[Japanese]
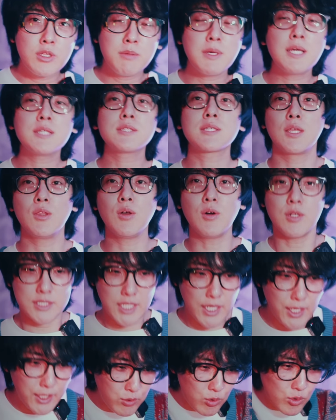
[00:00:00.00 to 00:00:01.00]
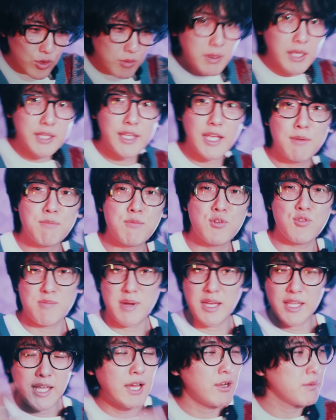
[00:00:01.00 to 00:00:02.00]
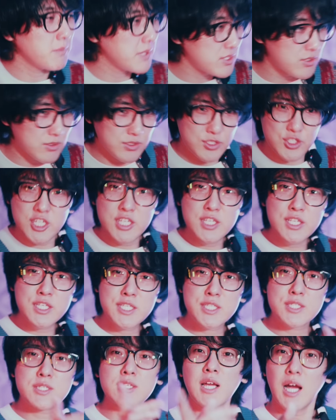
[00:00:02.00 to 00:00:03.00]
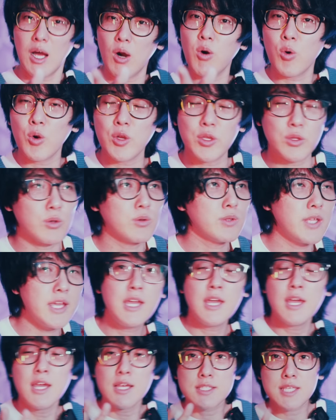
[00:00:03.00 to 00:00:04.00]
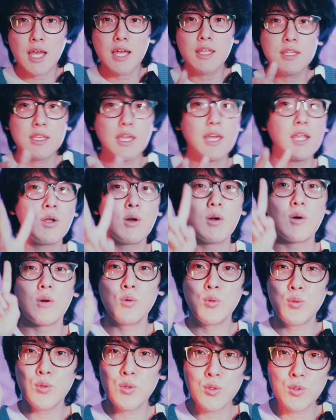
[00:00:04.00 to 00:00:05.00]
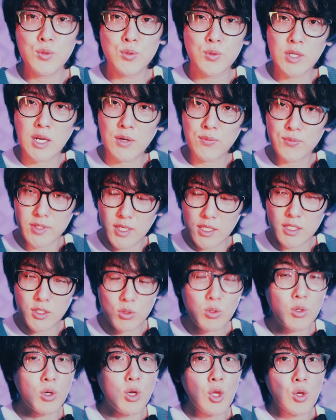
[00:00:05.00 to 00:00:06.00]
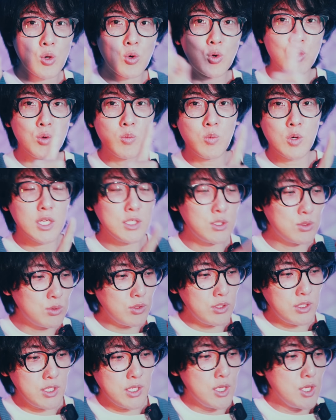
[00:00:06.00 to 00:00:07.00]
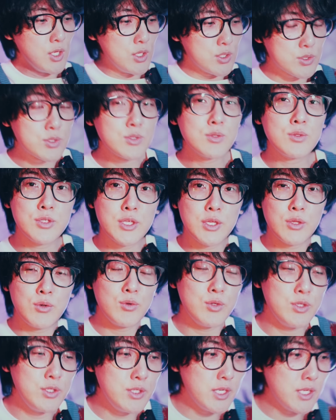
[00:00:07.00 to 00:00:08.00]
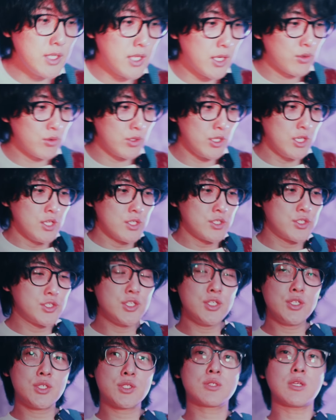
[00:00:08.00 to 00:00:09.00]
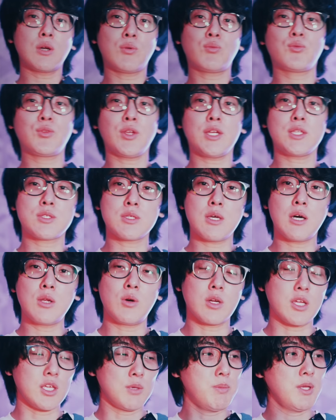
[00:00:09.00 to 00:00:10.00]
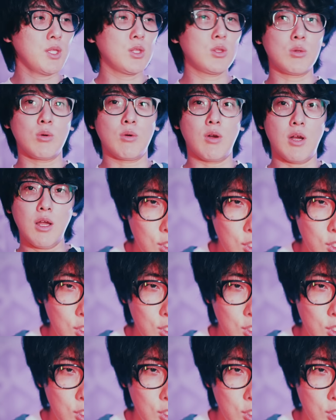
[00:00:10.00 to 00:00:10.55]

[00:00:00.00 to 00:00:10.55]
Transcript: りますけど、さらにこの間取りもまだありますよ。寝室が多いとね、さんにん、あの、夫婦がふたりと子供がひとりで住んでる家なのに、寝室はふたつあるわけ、ベッドが。